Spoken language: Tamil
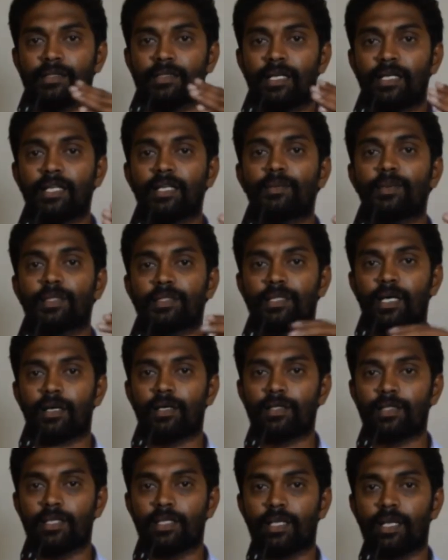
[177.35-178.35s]
தனிநபர்
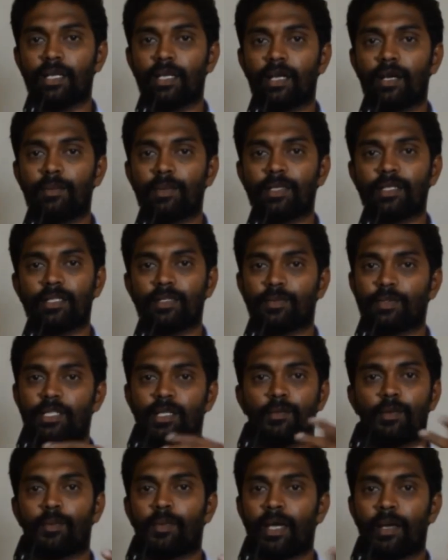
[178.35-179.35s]
தாக்குதல்கள் அப்படின்றத
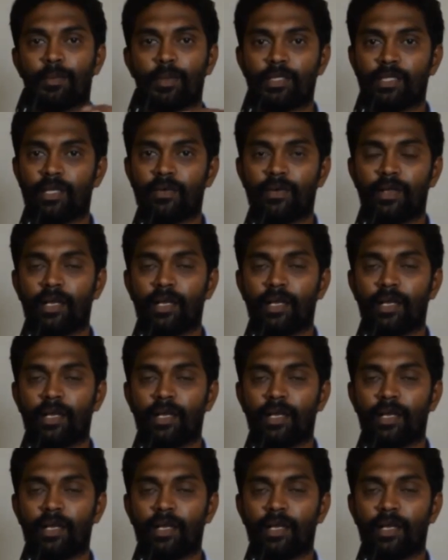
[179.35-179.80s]
பற்றி நம்ம பயப்பட